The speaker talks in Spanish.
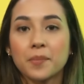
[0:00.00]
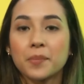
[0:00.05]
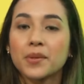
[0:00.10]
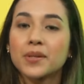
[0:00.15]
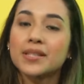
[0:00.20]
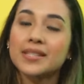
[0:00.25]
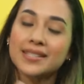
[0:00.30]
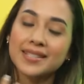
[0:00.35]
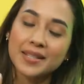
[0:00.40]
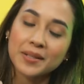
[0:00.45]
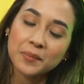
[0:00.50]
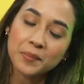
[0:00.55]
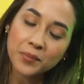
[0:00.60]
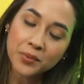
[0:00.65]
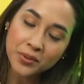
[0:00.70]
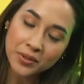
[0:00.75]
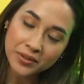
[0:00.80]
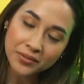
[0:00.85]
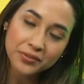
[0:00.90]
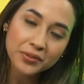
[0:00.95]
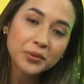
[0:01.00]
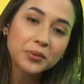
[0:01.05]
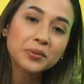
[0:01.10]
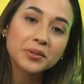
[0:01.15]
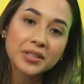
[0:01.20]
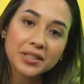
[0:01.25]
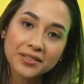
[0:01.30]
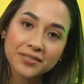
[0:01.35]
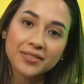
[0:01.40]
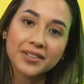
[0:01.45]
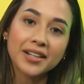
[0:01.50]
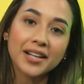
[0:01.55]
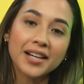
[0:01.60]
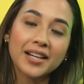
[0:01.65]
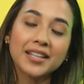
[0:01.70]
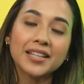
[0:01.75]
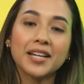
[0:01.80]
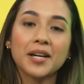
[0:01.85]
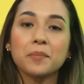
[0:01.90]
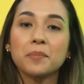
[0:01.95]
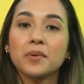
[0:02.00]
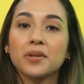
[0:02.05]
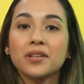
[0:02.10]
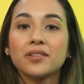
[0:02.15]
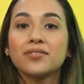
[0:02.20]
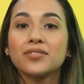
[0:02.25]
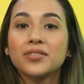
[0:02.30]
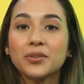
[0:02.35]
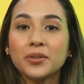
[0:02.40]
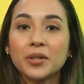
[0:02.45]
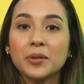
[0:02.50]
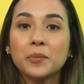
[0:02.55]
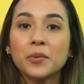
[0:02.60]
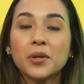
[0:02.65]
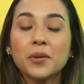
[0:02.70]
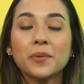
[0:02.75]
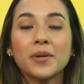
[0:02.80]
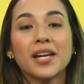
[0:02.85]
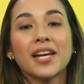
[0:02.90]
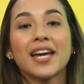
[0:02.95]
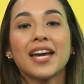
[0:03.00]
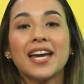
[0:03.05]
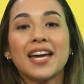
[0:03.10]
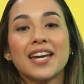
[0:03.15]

puede ser muy fructífera y que puede fluir muy bien.